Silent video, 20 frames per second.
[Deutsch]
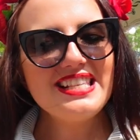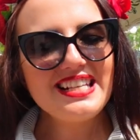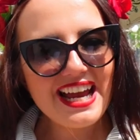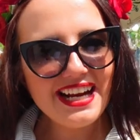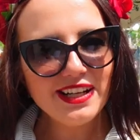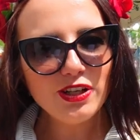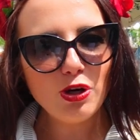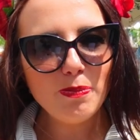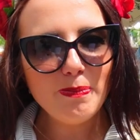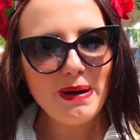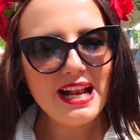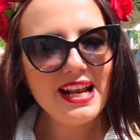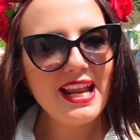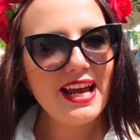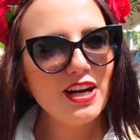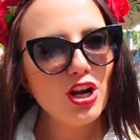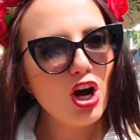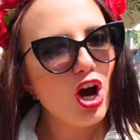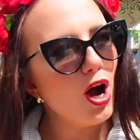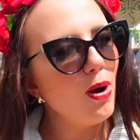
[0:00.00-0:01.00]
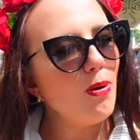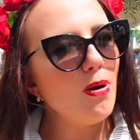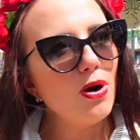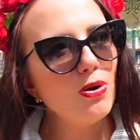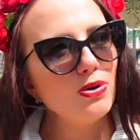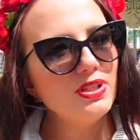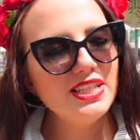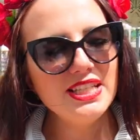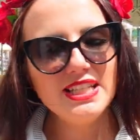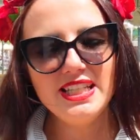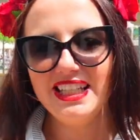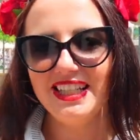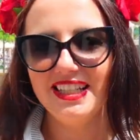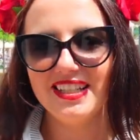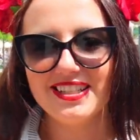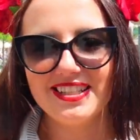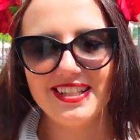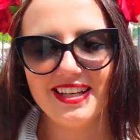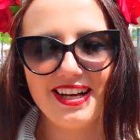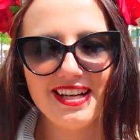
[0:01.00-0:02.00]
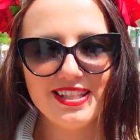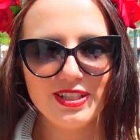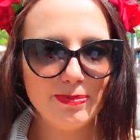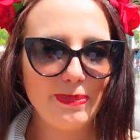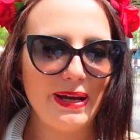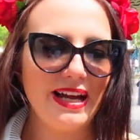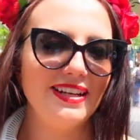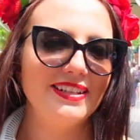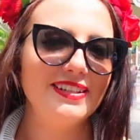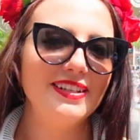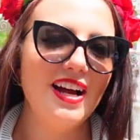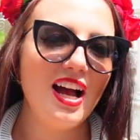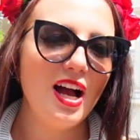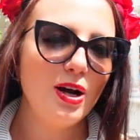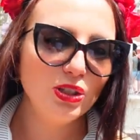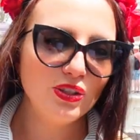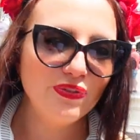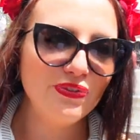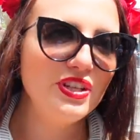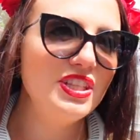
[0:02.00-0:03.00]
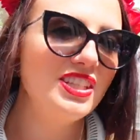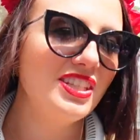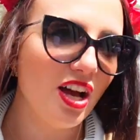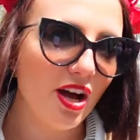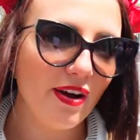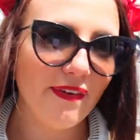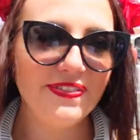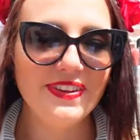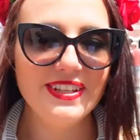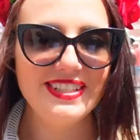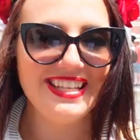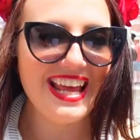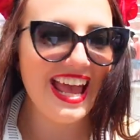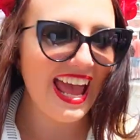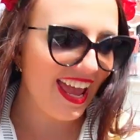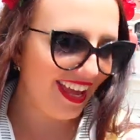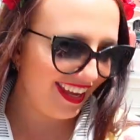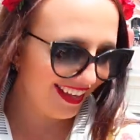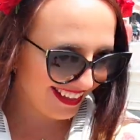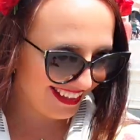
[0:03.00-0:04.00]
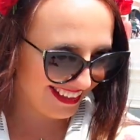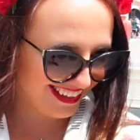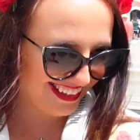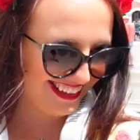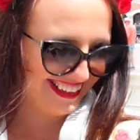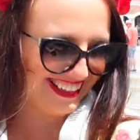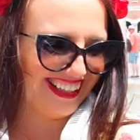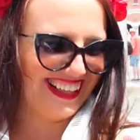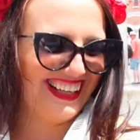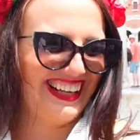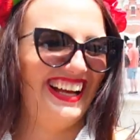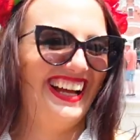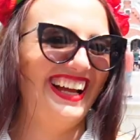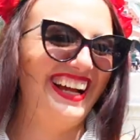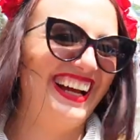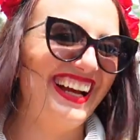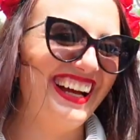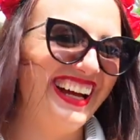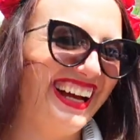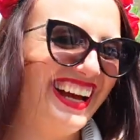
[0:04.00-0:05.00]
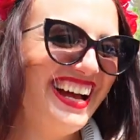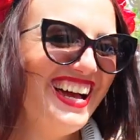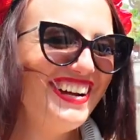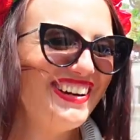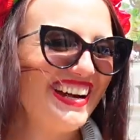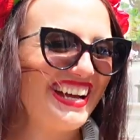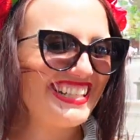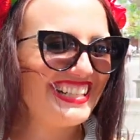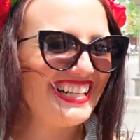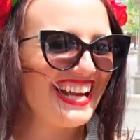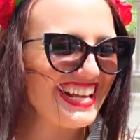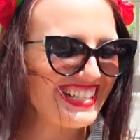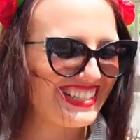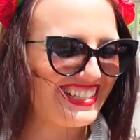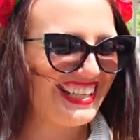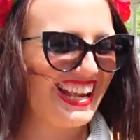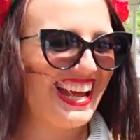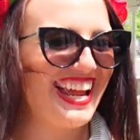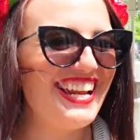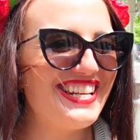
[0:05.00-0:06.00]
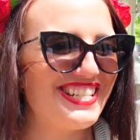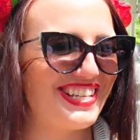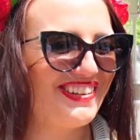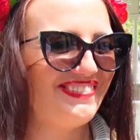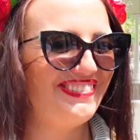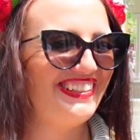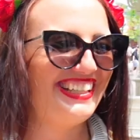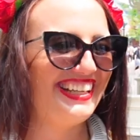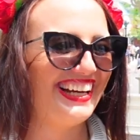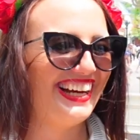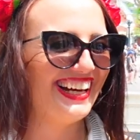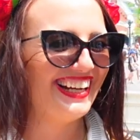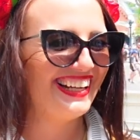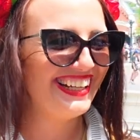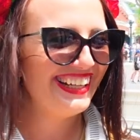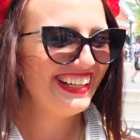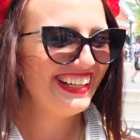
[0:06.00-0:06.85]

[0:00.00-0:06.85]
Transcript: zeig doch mal deine OOTDs, also meine Outfits of the Day. Was lasst du denn schon wieder?